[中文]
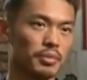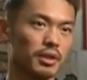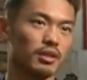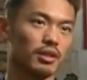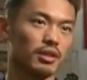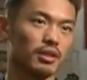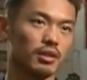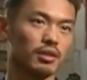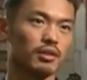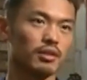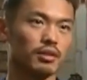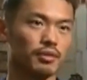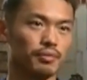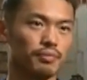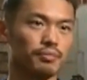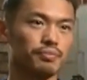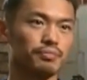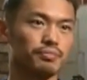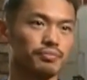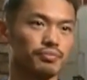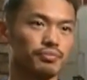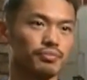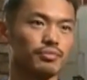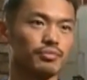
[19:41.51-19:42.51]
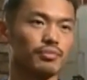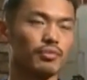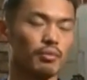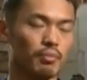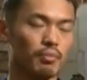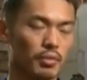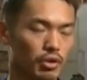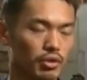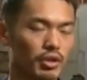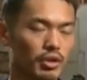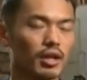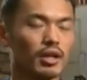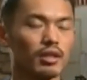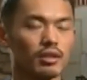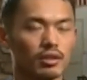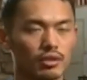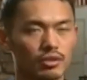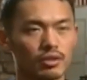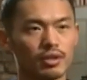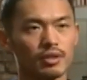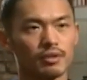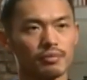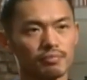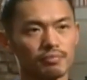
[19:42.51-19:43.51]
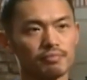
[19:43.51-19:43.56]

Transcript: 成正比的，是没有遗憾，没有遗憾的，